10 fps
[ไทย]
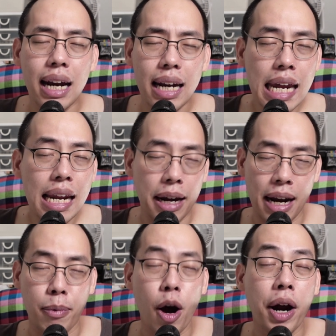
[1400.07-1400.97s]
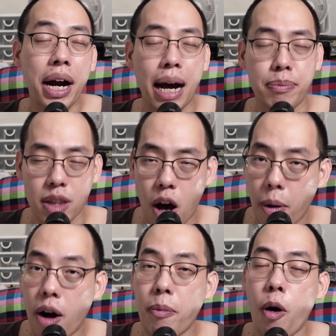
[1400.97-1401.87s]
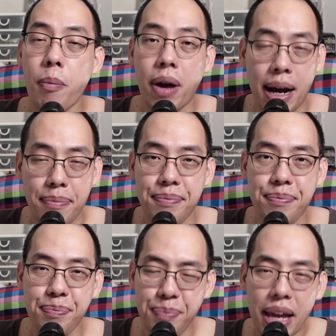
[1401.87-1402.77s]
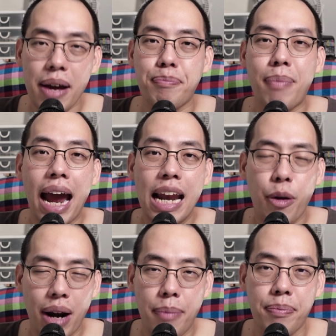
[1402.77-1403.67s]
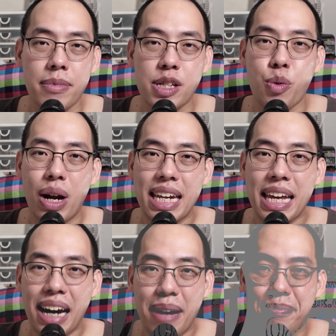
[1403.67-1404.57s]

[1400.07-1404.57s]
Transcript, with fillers: นี่แหละครับก็คือคำตอบของผมครับไปแล้วครับสวัสดีครั